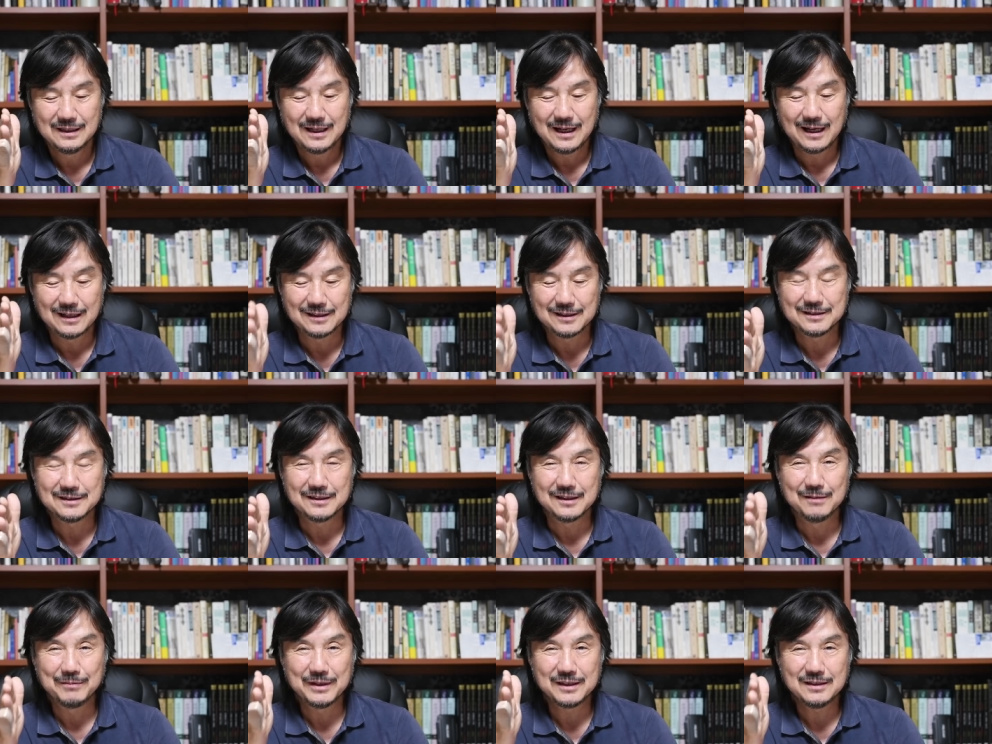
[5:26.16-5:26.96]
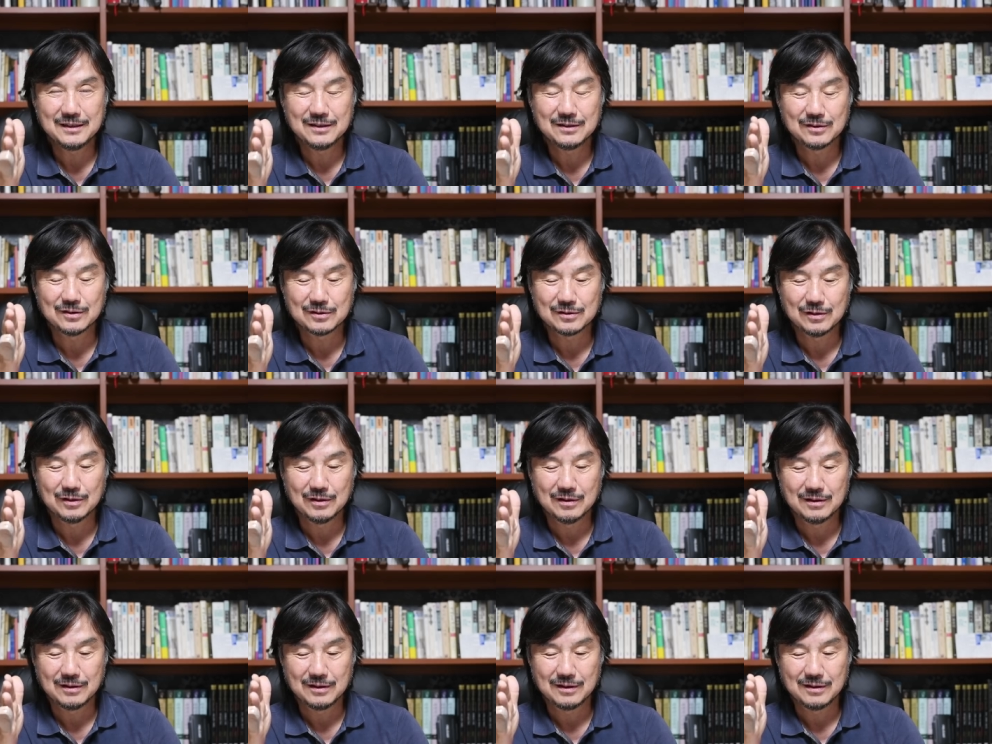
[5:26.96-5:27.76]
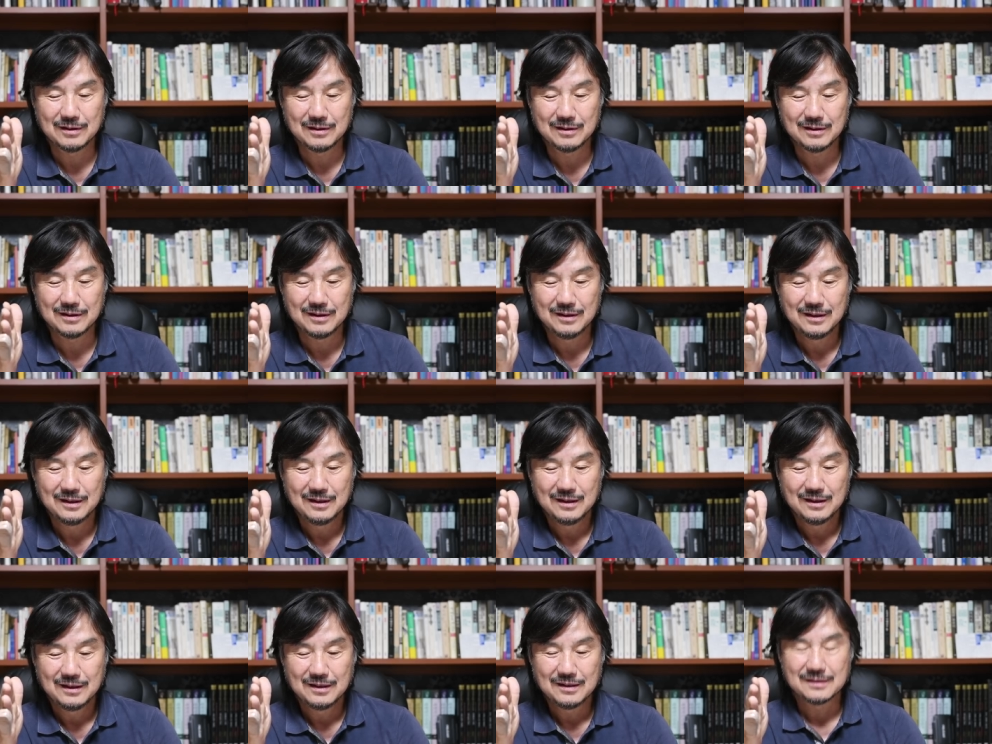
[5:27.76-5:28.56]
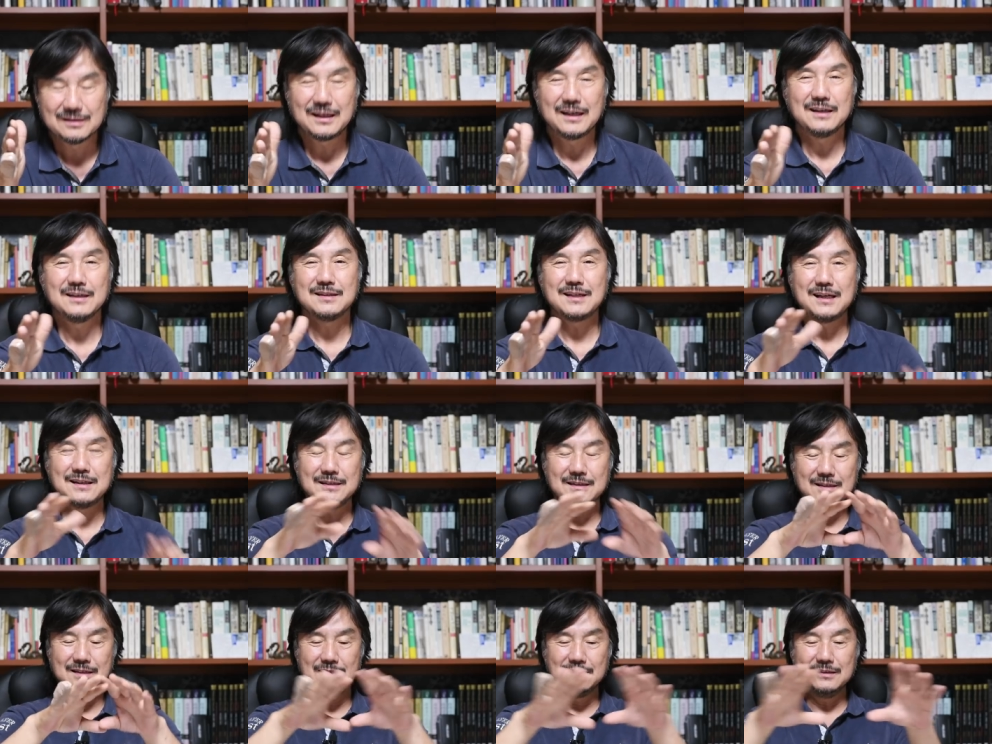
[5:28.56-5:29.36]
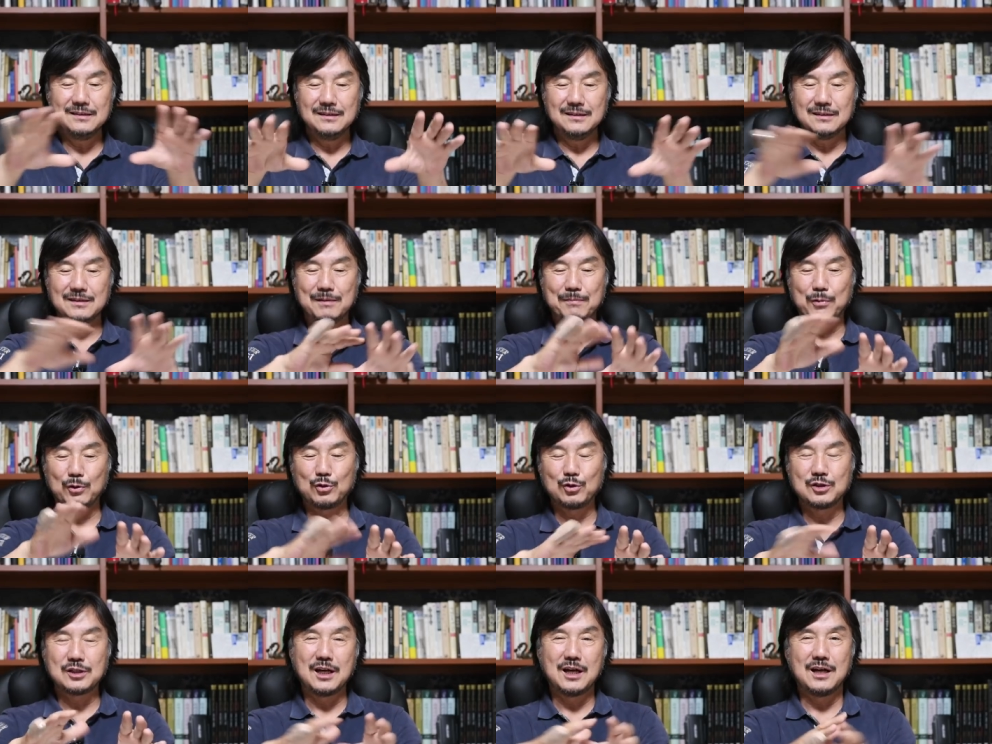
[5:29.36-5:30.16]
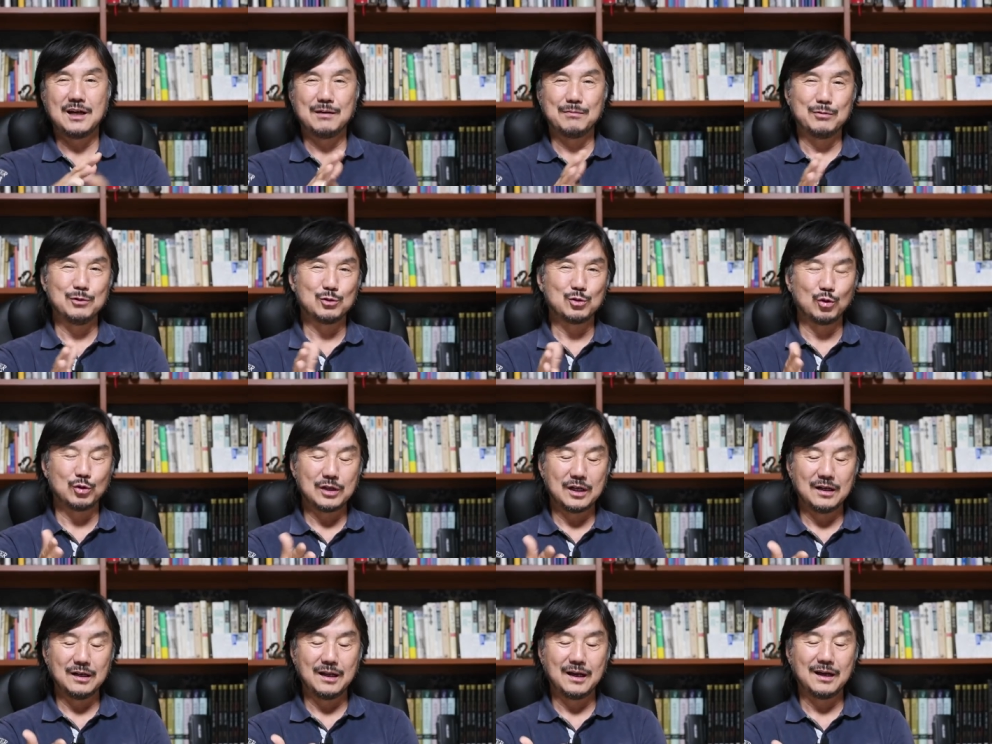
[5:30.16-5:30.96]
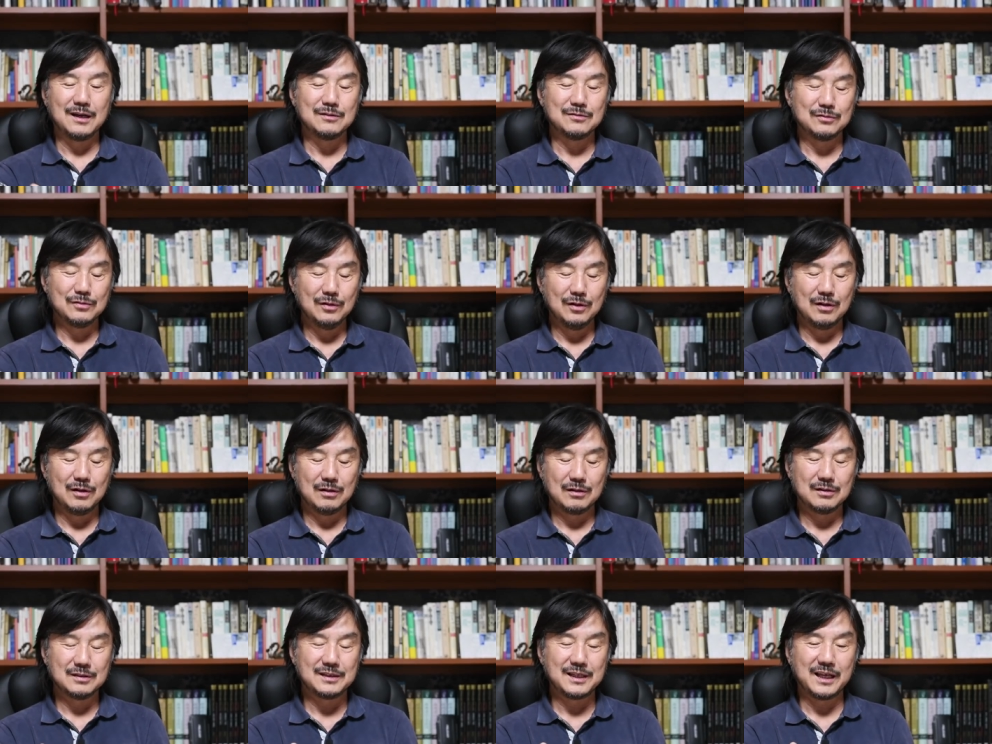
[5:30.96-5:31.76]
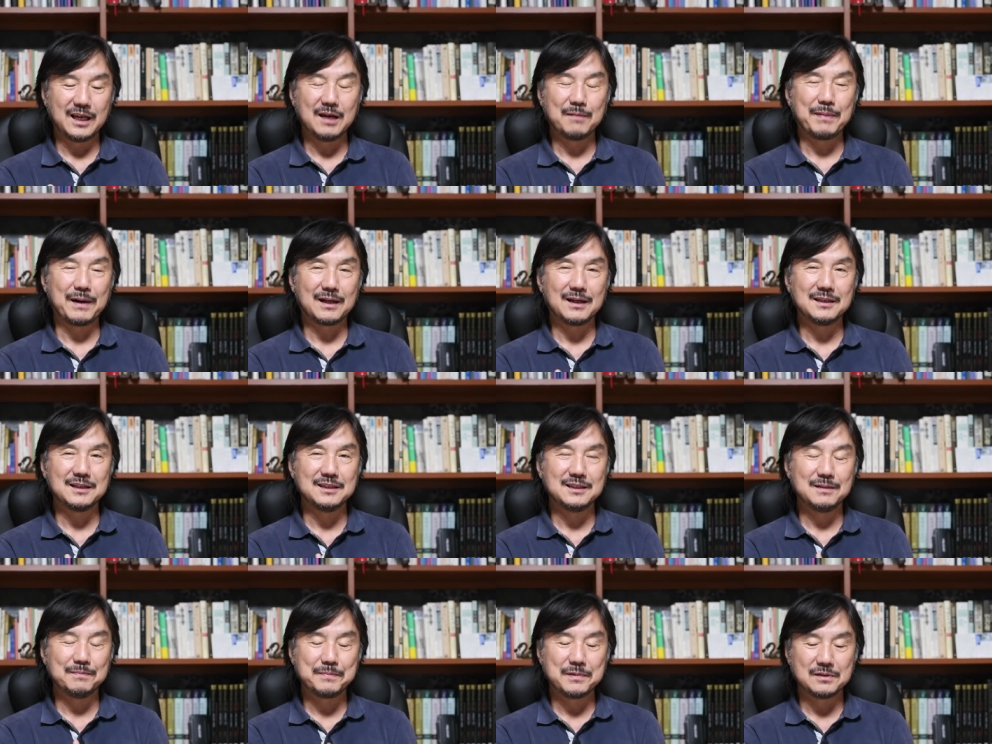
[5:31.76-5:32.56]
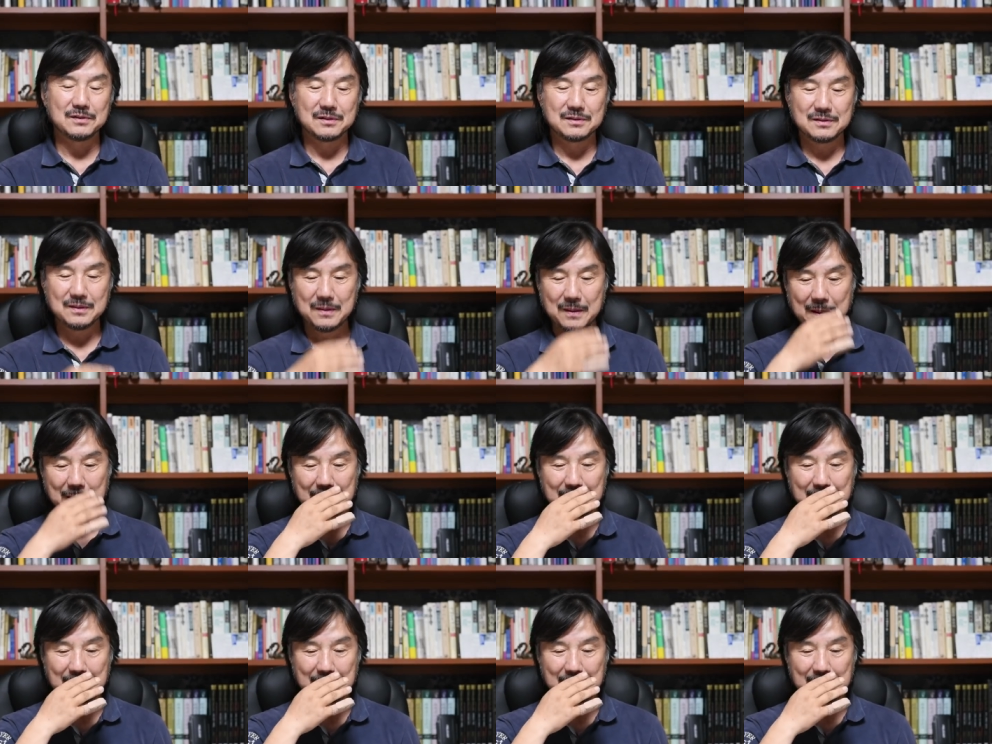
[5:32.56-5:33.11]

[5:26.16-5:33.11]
아저씨 얼마 전에도 또 어, 자기 사진을 이제 포토샵을 조작을 해가지고 그 세계가 발칵 뒤집혀졌죠.